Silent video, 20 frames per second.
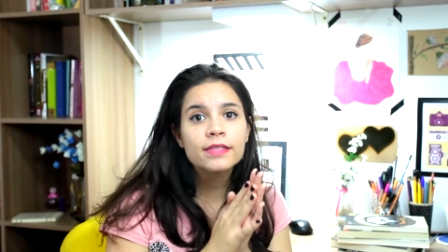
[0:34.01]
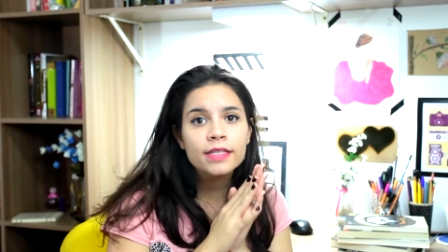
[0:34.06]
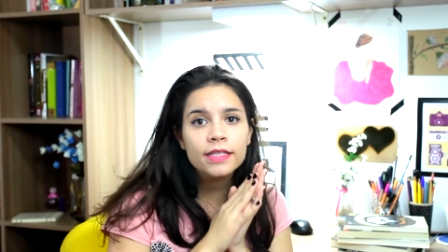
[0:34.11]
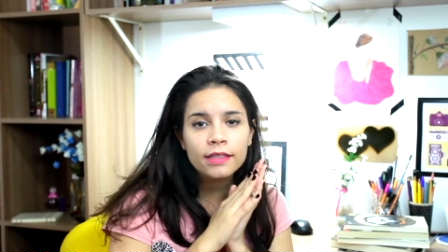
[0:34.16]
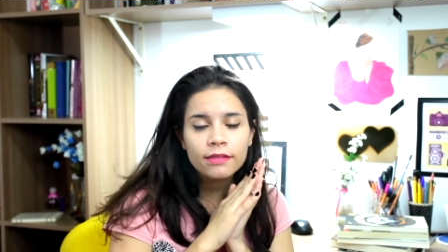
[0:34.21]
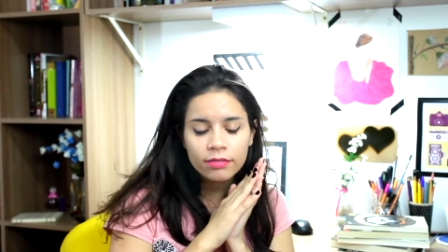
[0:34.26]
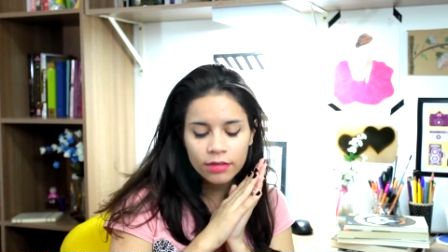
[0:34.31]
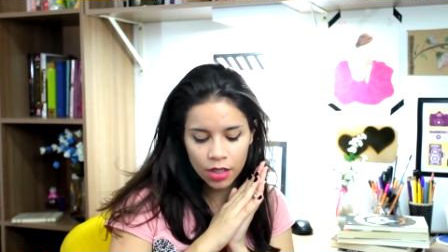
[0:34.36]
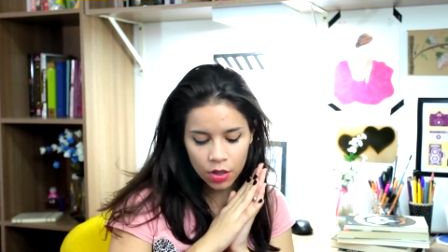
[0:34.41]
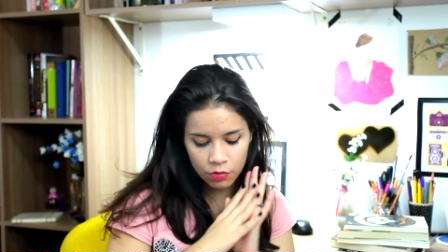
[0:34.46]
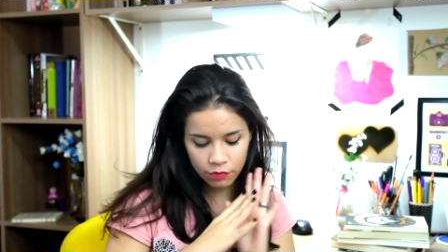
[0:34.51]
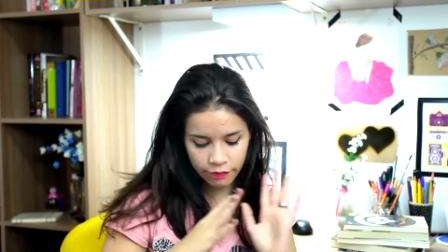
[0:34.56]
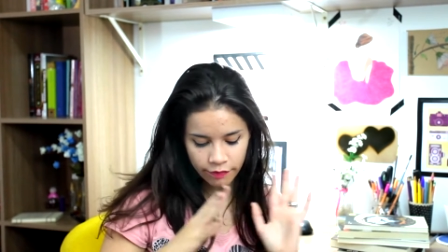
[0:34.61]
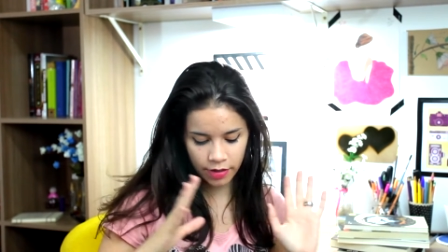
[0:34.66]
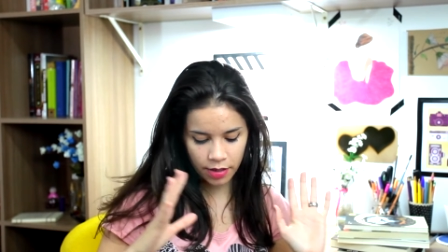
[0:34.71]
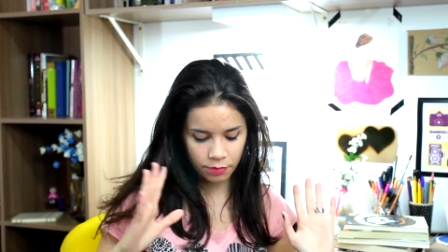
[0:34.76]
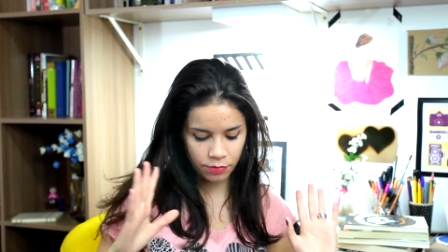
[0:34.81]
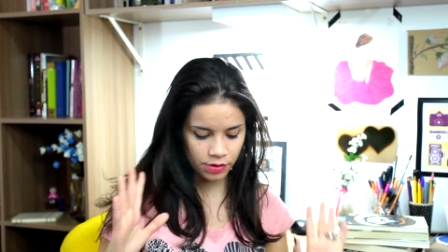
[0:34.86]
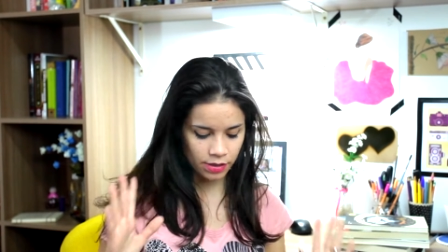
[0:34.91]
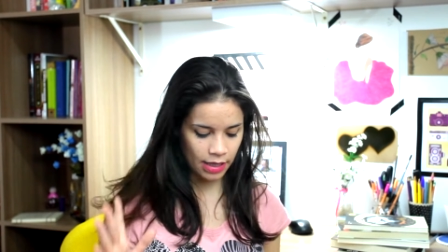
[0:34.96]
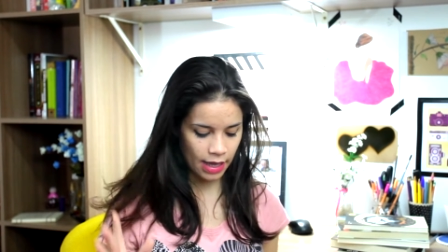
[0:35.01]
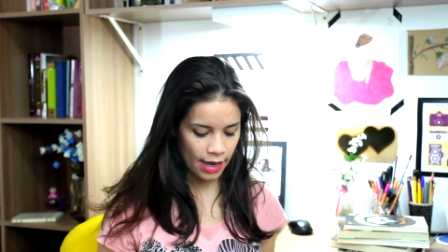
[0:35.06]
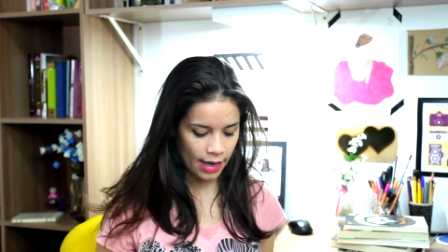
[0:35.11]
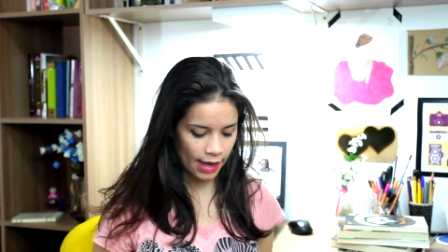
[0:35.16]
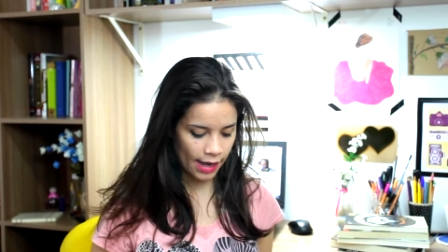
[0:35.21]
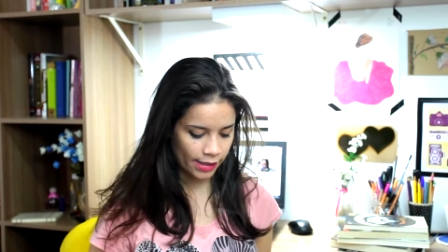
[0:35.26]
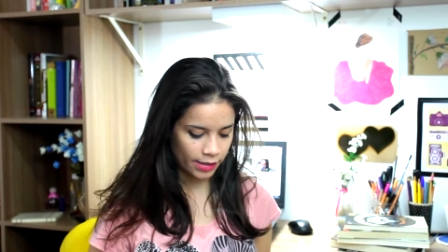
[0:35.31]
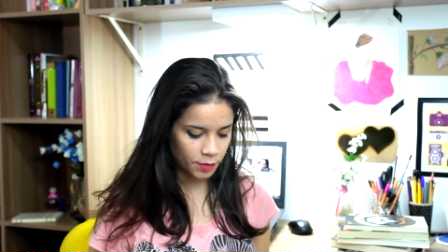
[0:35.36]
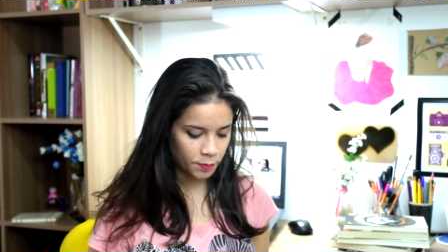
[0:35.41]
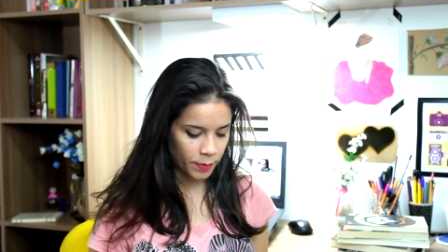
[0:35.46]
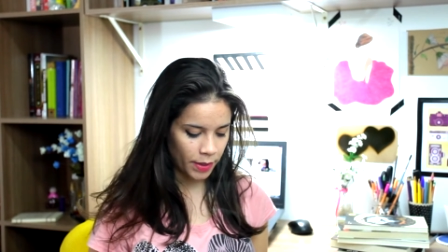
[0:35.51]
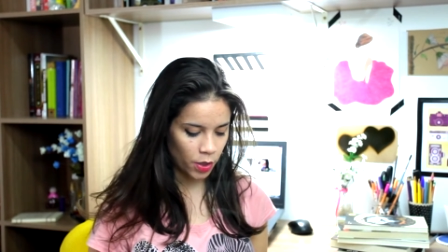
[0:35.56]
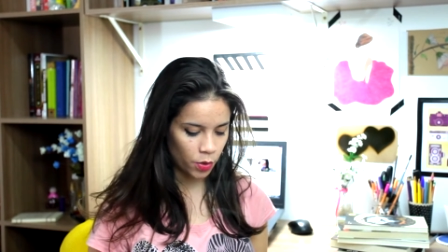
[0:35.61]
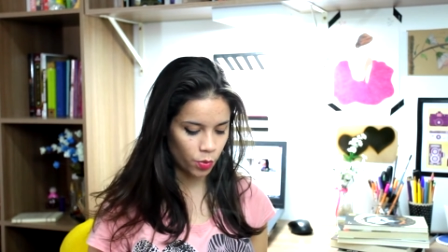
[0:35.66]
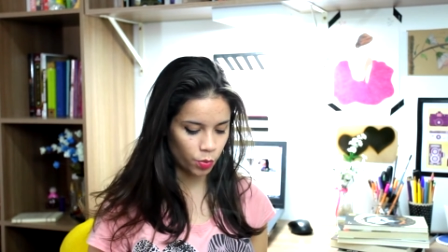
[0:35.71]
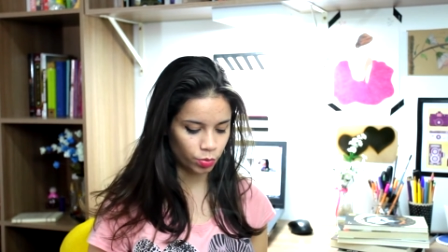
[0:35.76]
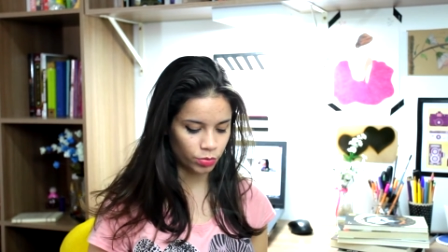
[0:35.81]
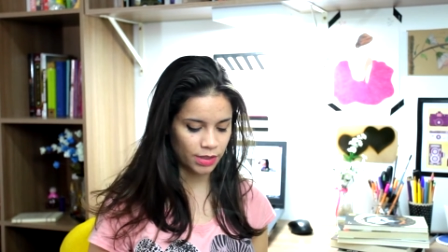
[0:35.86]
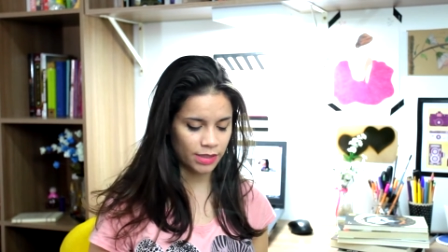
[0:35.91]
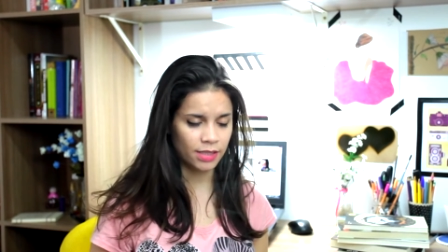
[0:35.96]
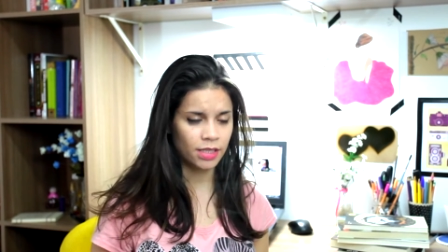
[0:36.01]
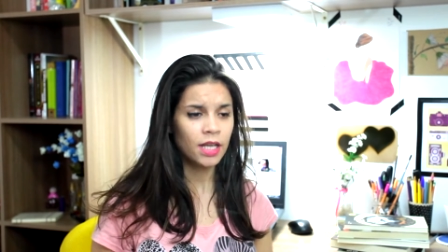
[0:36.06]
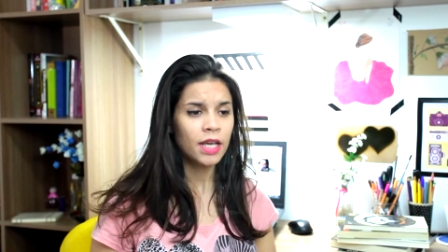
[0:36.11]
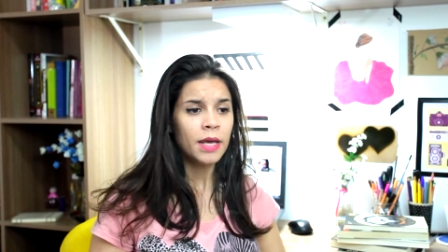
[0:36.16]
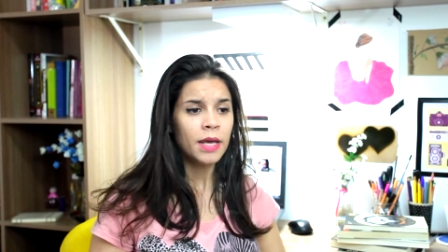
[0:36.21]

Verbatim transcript: então vamos lá às perguntas.